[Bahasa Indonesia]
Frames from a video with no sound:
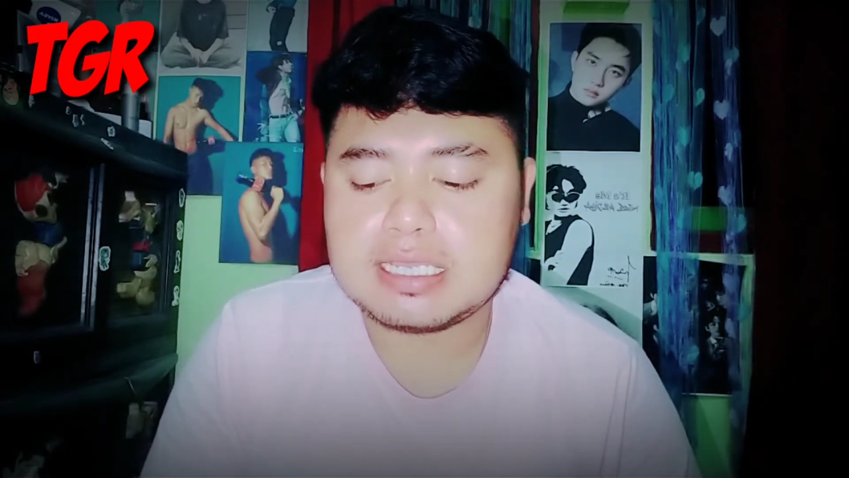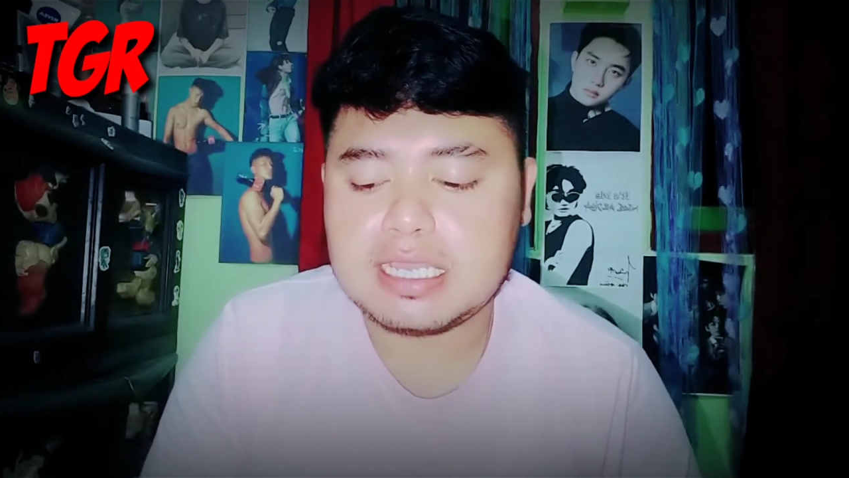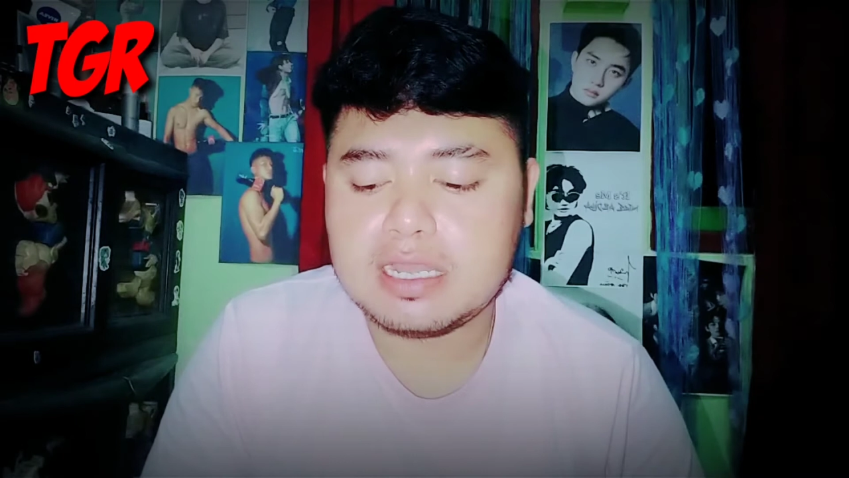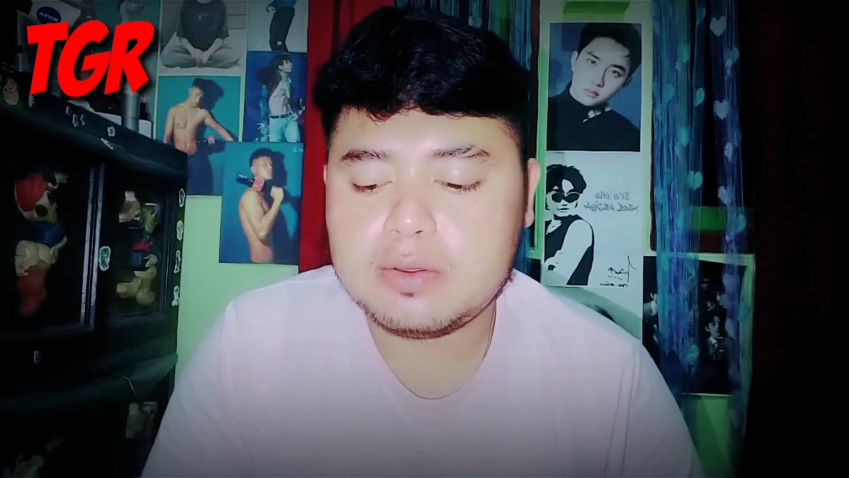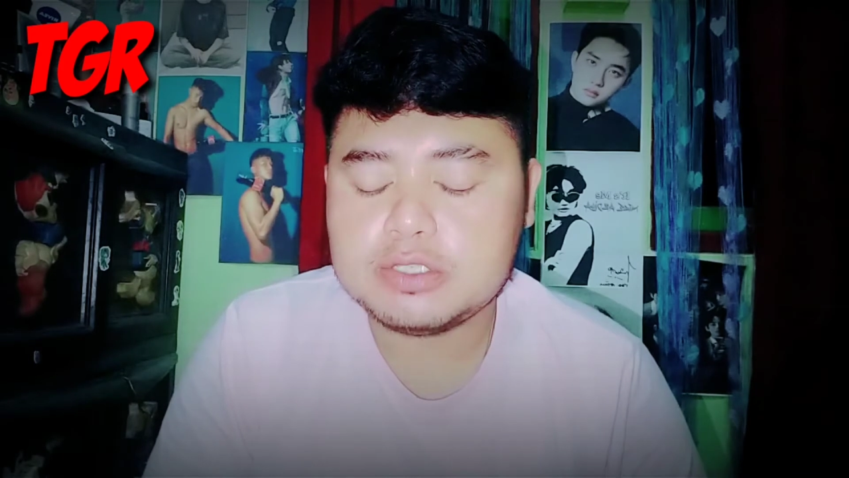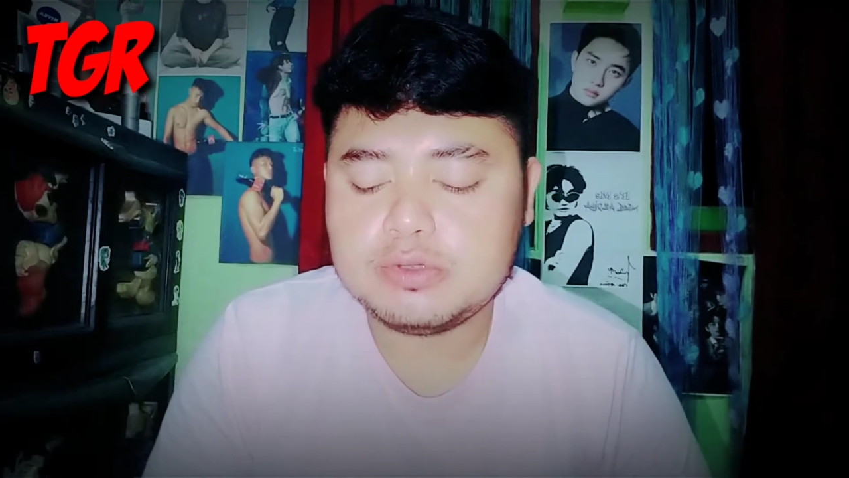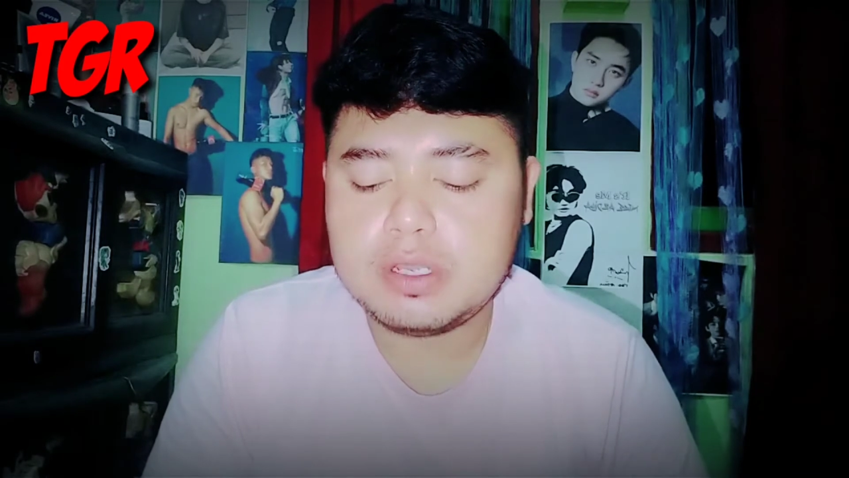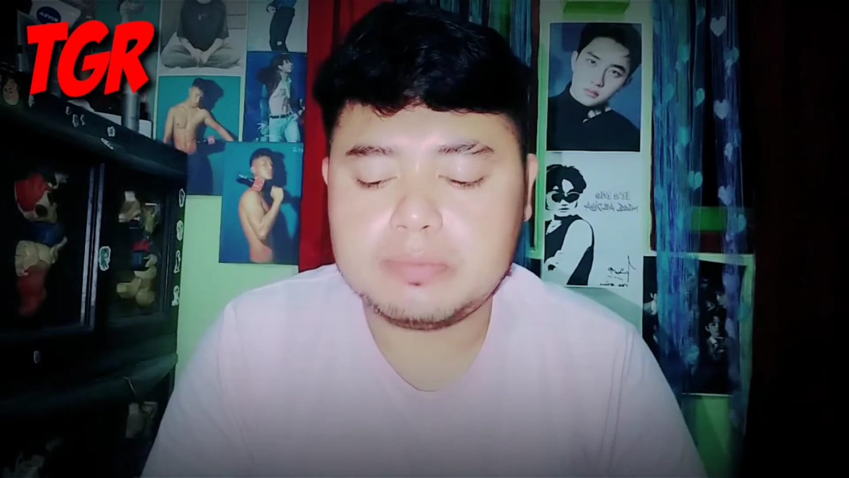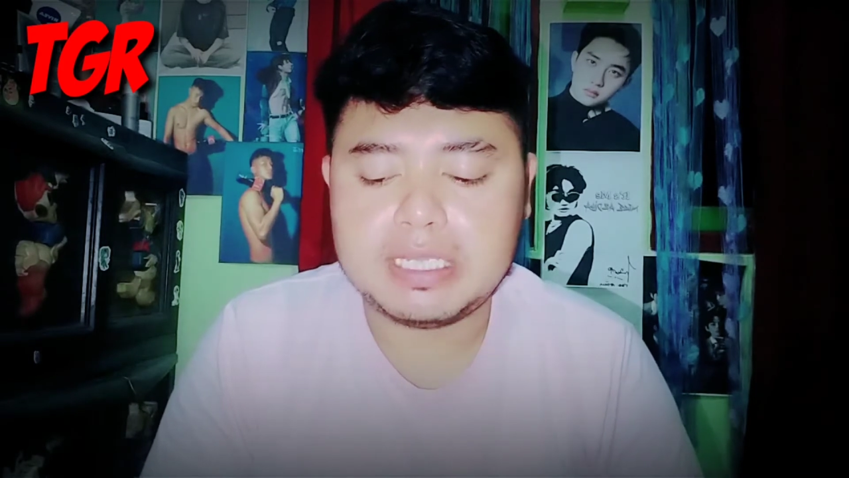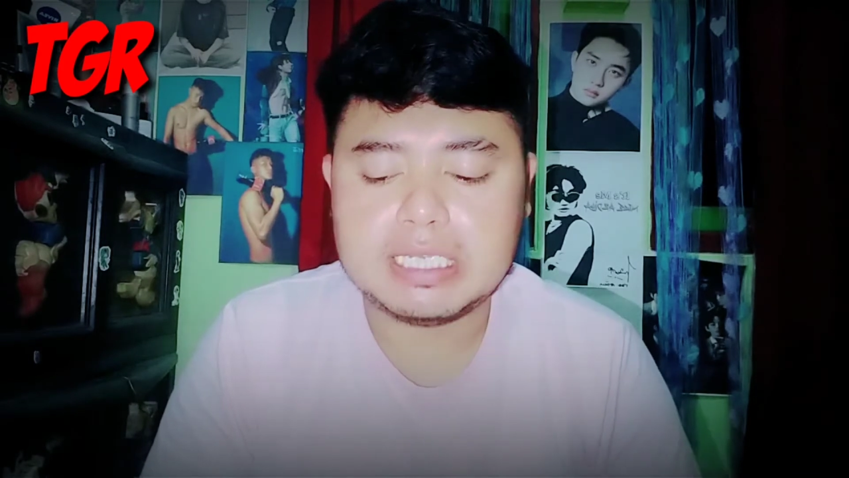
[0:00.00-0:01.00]
Karawang juga
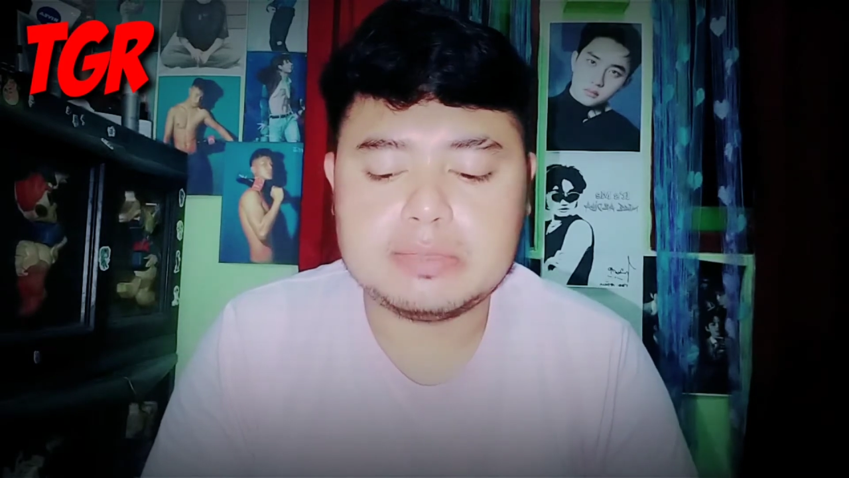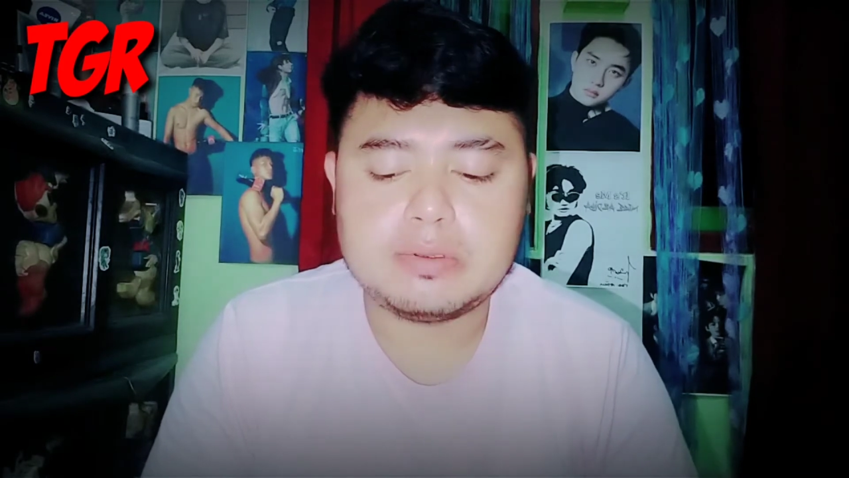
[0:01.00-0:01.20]
memiliki